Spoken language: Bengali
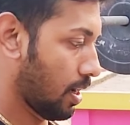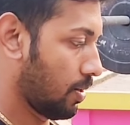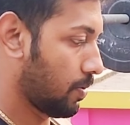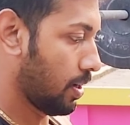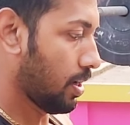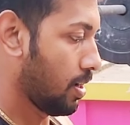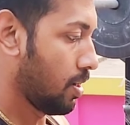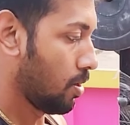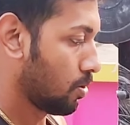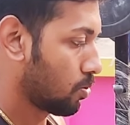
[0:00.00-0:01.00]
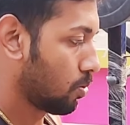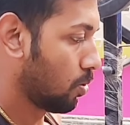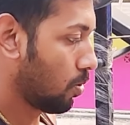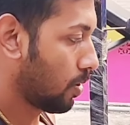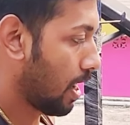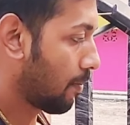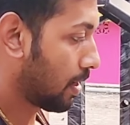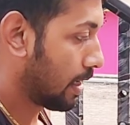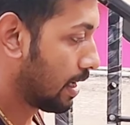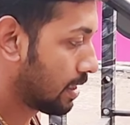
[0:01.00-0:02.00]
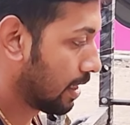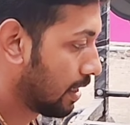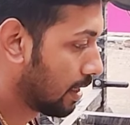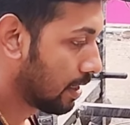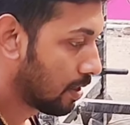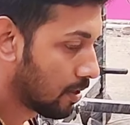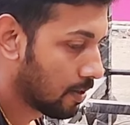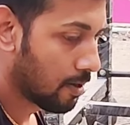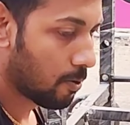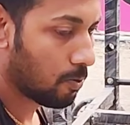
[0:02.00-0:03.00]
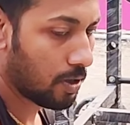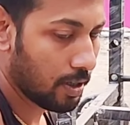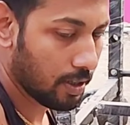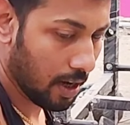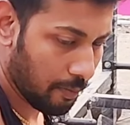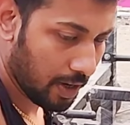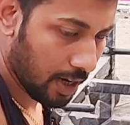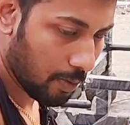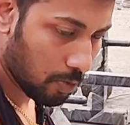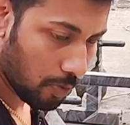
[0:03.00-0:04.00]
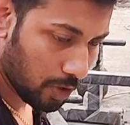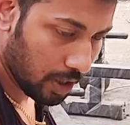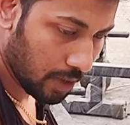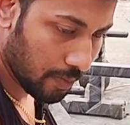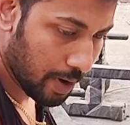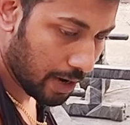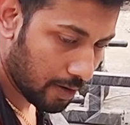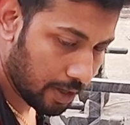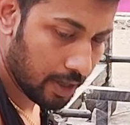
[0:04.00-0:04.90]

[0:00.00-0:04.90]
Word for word: দাঁড়ানোর পরে স্লো করে একবার ঘেসে উঠ নামলেন একবার পুরোপুরি ব্যান্ড